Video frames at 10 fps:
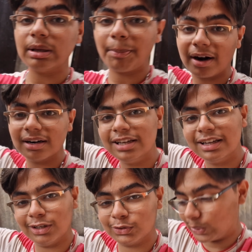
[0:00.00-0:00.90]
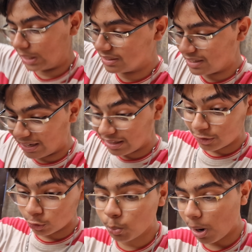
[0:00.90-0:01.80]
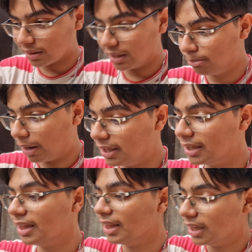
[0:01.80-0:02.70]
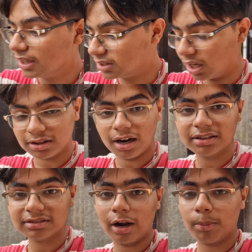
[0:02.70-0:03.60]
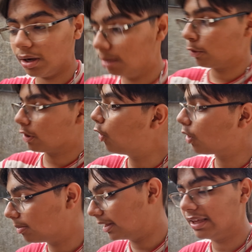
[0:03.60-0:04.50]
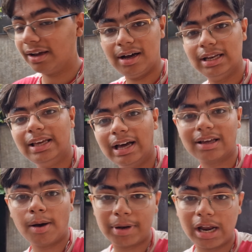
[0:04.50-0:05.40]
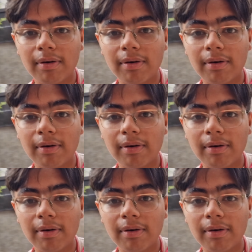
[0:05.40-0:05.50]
से पकड़ दिया था उसको ऐसे करके क्यों मार नहीं भाई सात आठ हज़ार रुपये का मुर्गा होगा भाई ये खादी घर का पला